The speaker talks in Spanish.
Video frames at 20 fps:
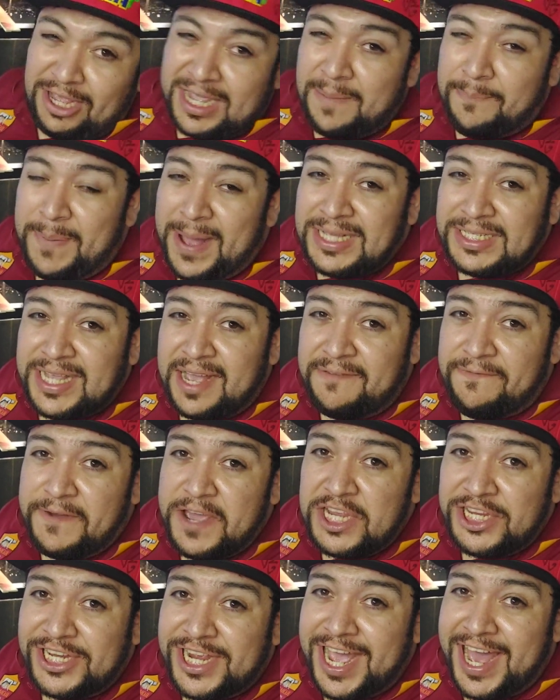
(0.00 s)
¿Qué pasa,
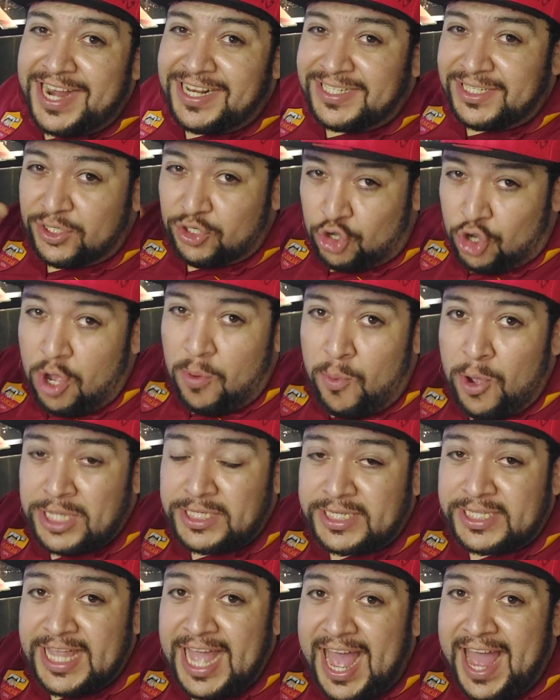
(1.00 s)
Fishers? ¿Cómo
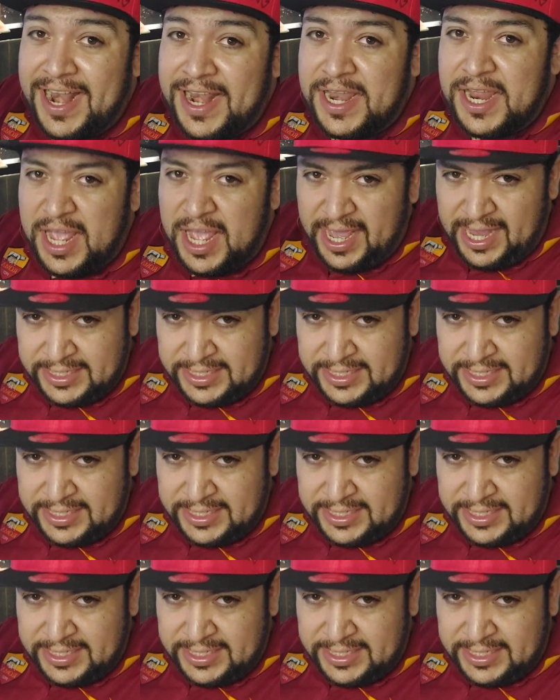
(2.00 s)
están?